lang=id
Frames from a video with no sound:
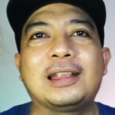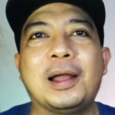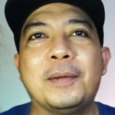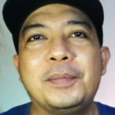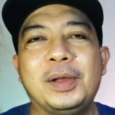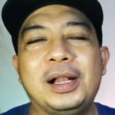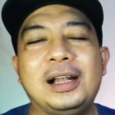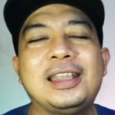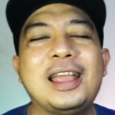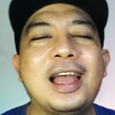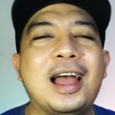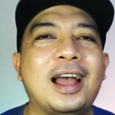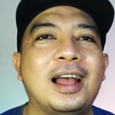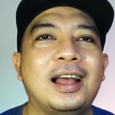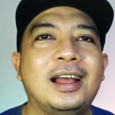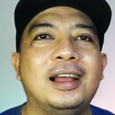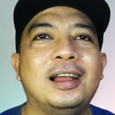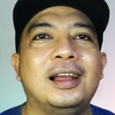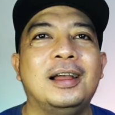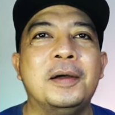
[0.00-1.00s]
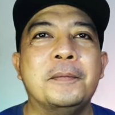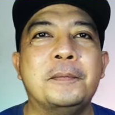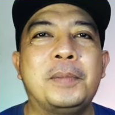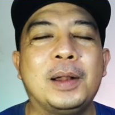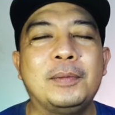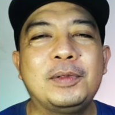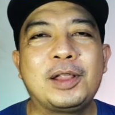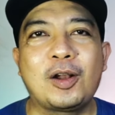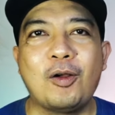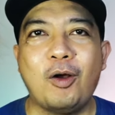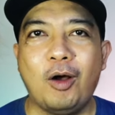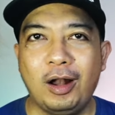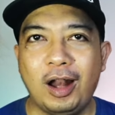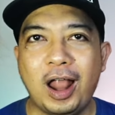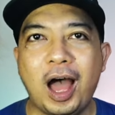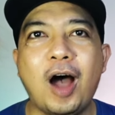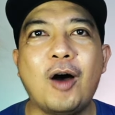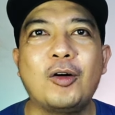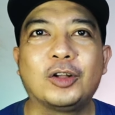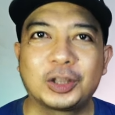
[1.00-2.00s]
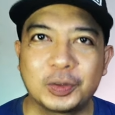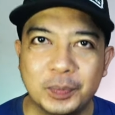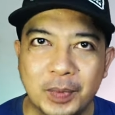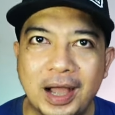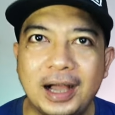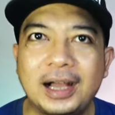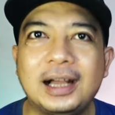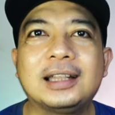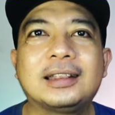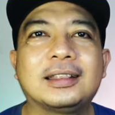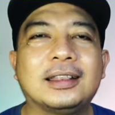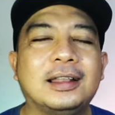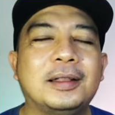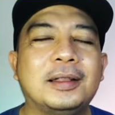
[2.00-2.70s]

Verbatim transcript: tampilnya benar-benar all out banget.